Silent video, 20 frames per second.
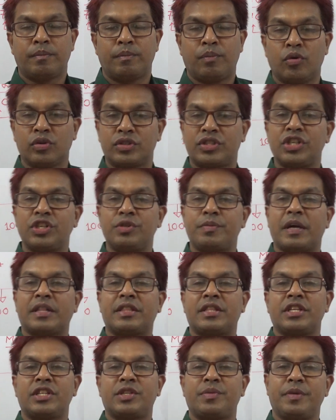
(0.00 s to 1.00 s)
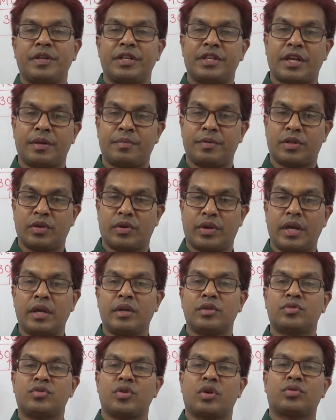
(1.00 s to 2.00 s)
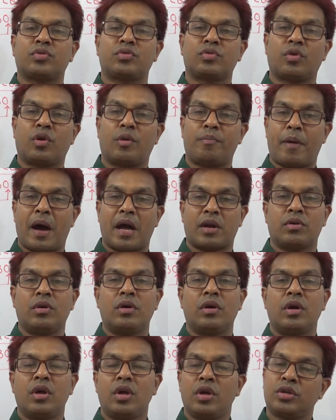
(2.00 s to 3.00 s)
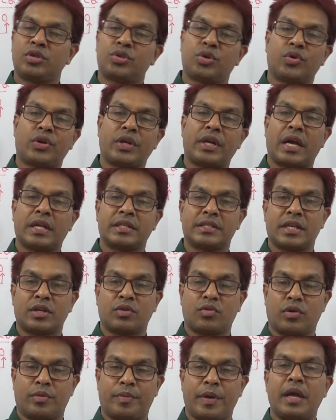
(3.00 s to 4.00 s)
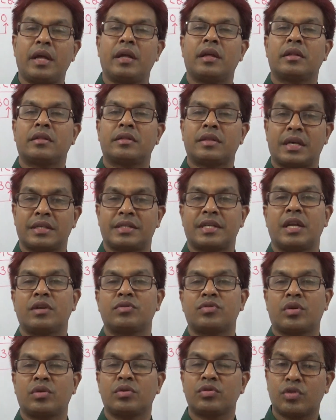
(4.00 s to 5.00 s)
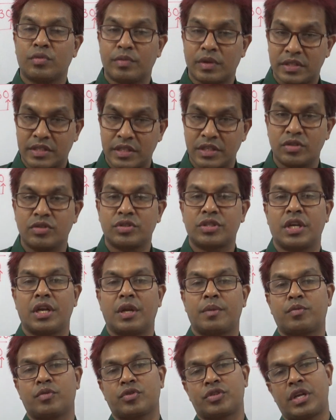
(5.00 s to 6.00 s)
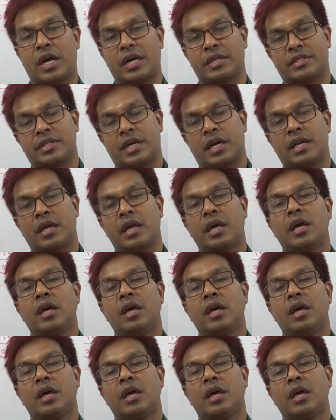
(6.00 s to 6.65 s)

পঁচিশ বা ত্রিশ মিনিটের ভিতরে যতটুকু পারো সঠিক আনসার করবে তাছাড়াও যখন তোমরা সৃজনশীলের প্রশ্নে আনসার